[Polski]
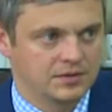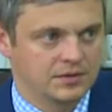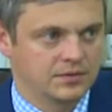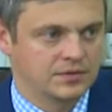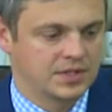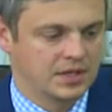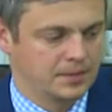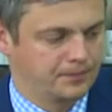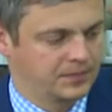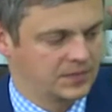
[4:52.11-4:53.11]
y,
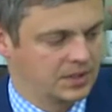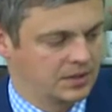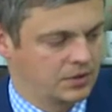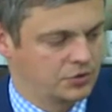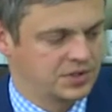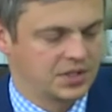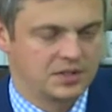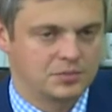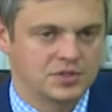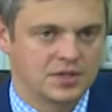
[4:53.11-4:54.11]
za mm,
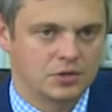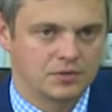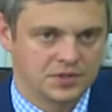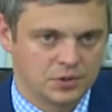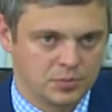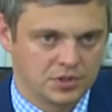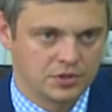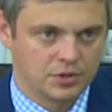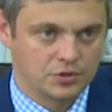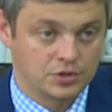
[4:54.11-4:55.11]
korzystanie z przystanków jest to
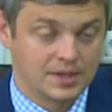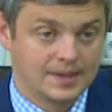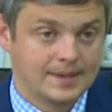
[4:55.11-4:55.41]
5 groszy.